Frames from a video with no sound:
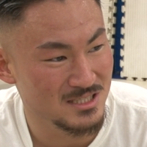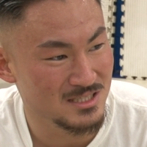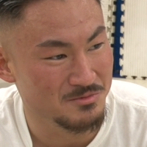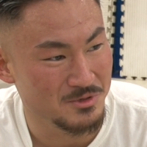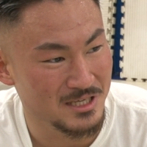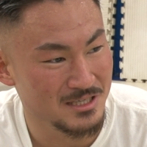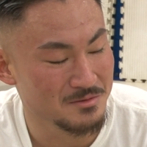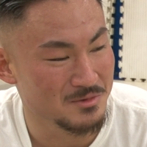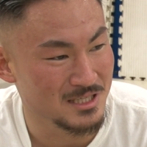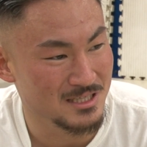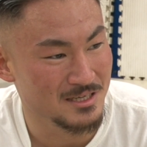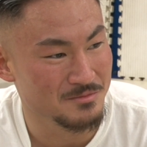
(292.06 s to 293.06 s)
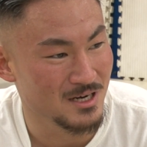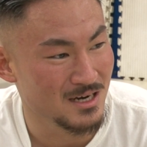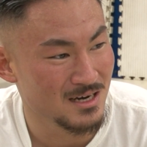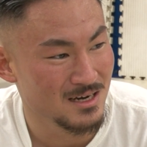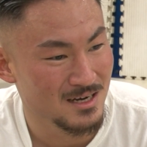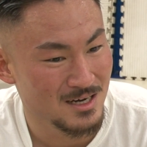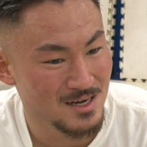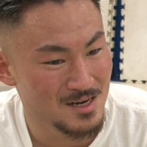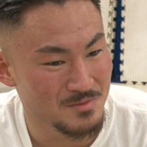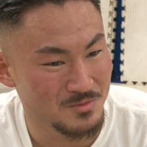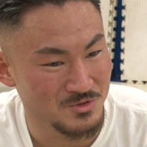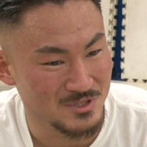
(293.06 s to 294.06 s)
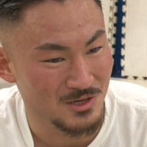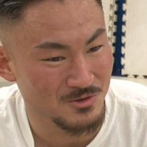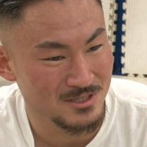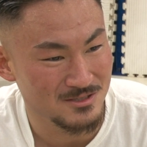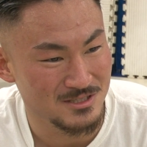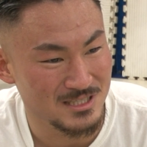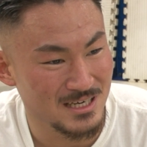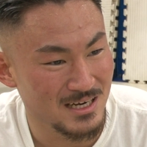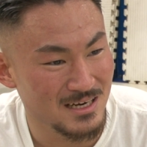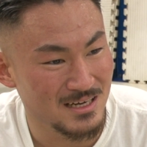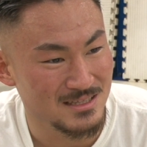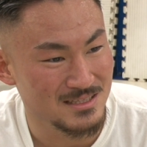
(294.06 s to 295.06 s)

でも蹴りでも当たれば、もう倒れるんじゃないかなっ